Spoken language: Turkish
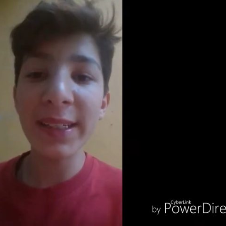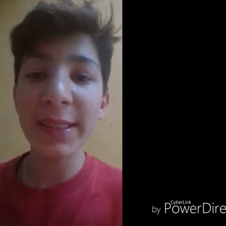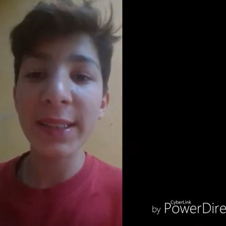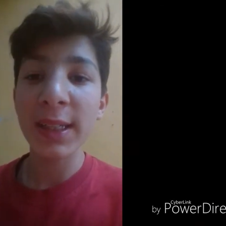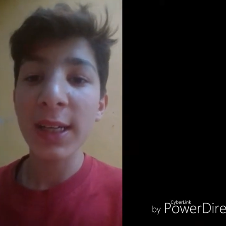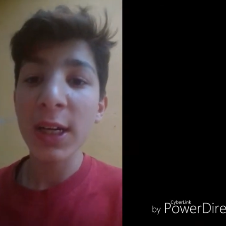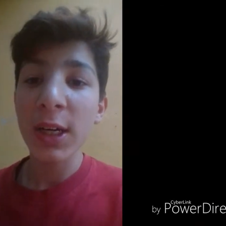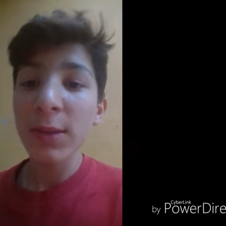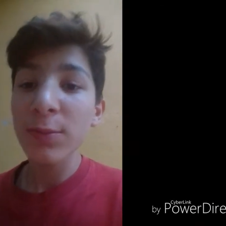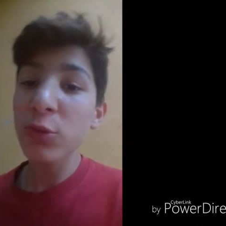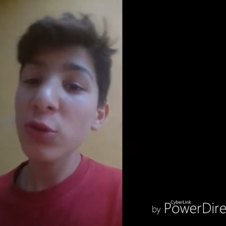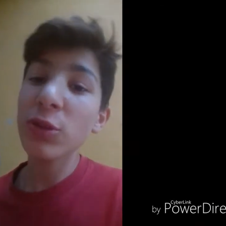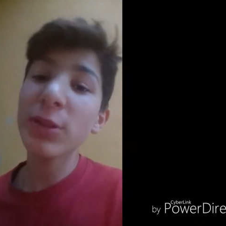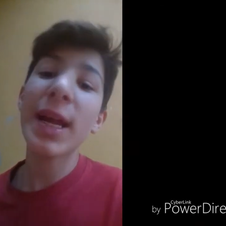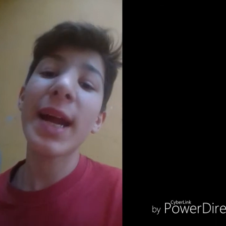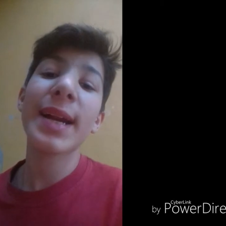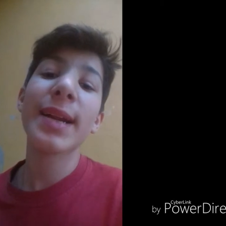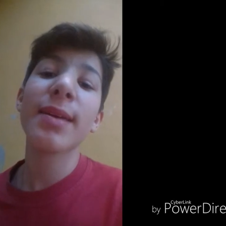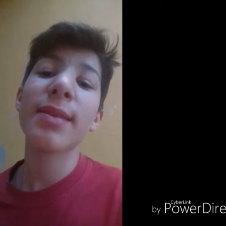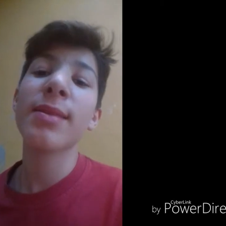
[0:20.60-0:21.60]
var.
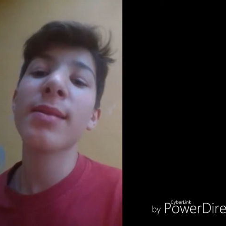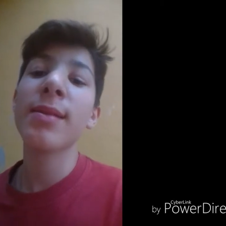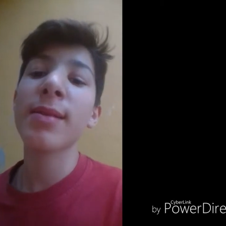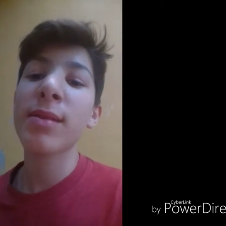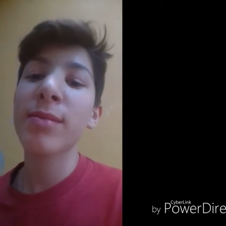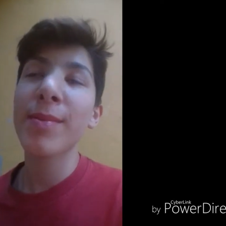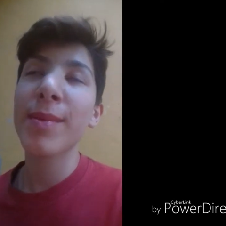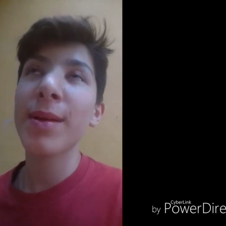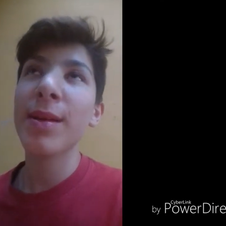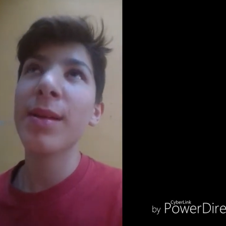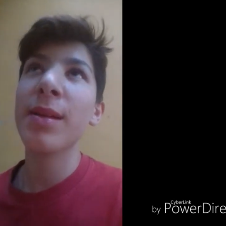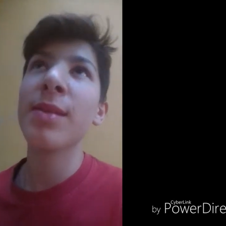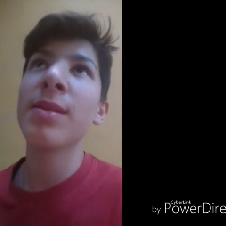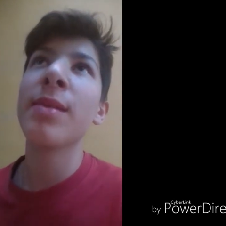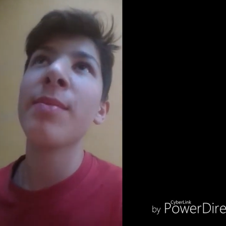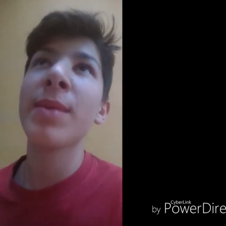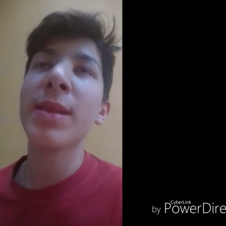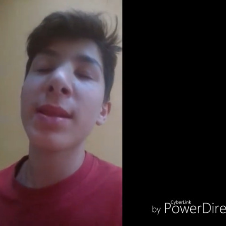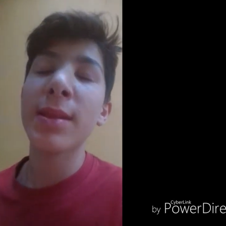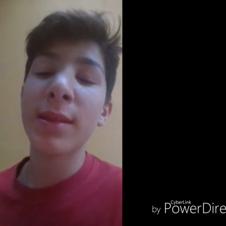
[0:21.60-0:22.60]
Bunu da herkesin
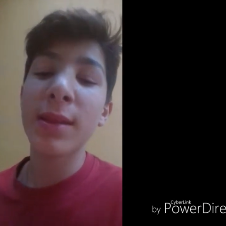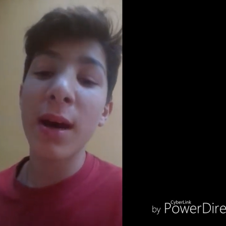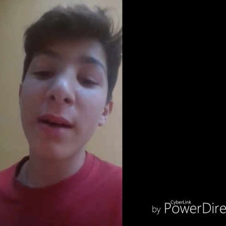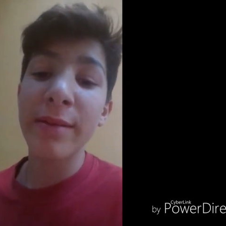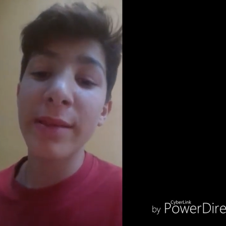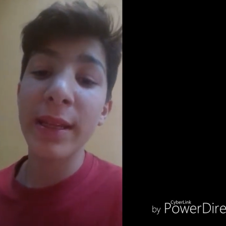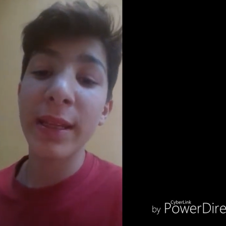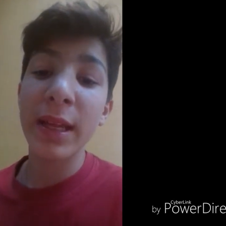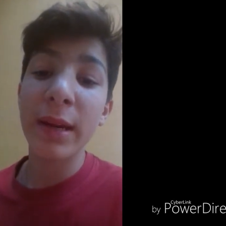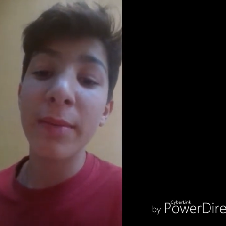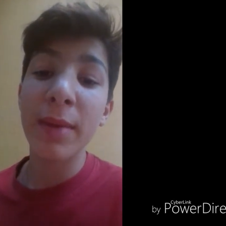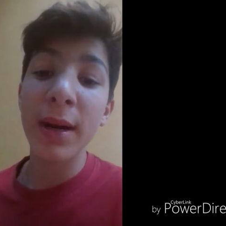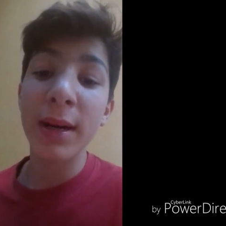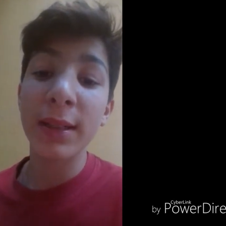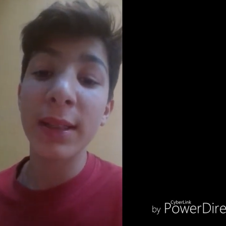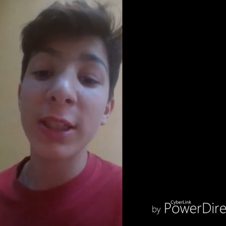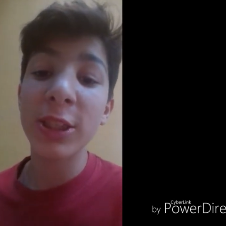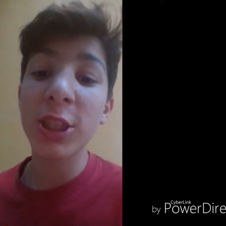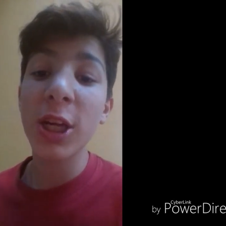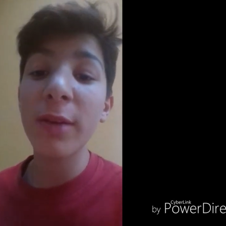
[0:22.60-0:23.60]
izlemesini tavsiye ederim
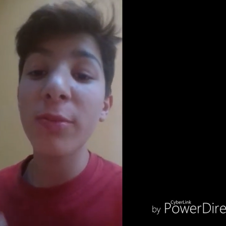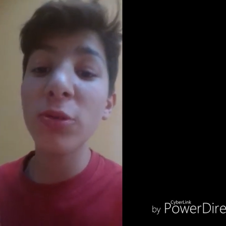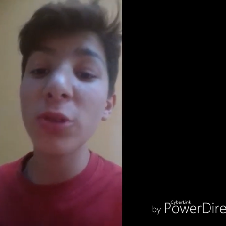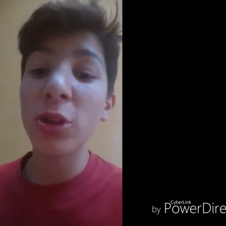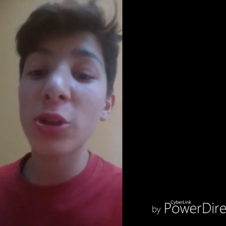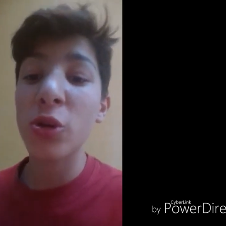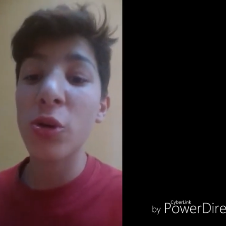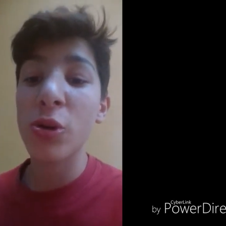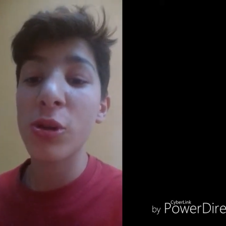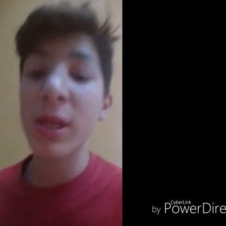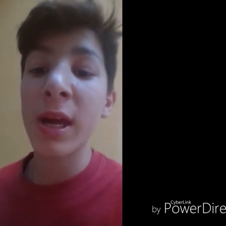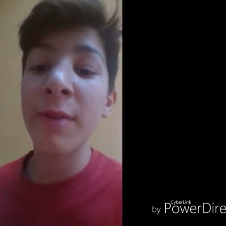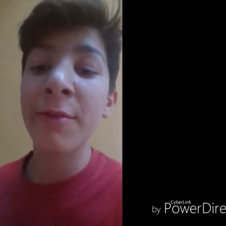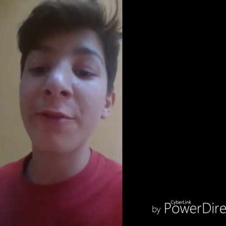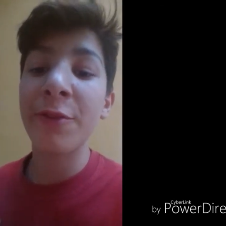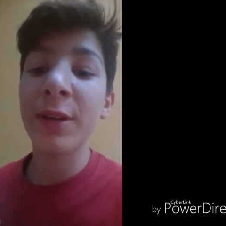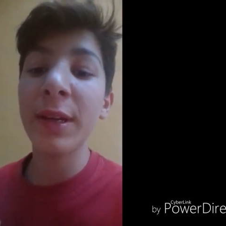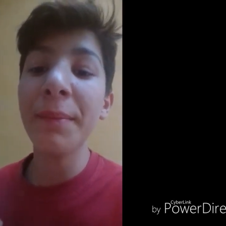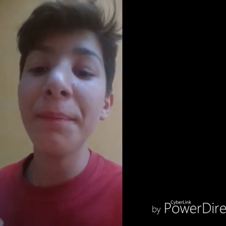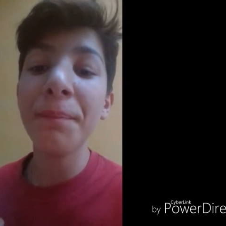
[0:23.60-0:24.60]
arkadaşlar. Bu da çok güzel
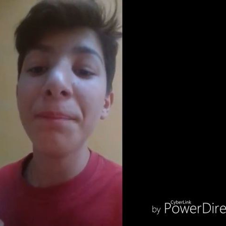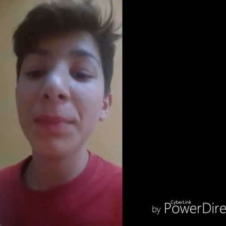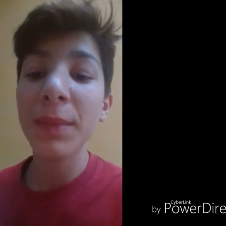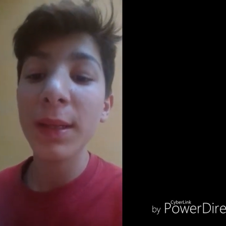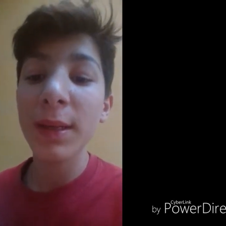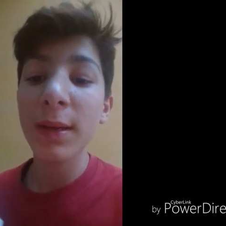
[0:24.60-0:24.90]
bir film.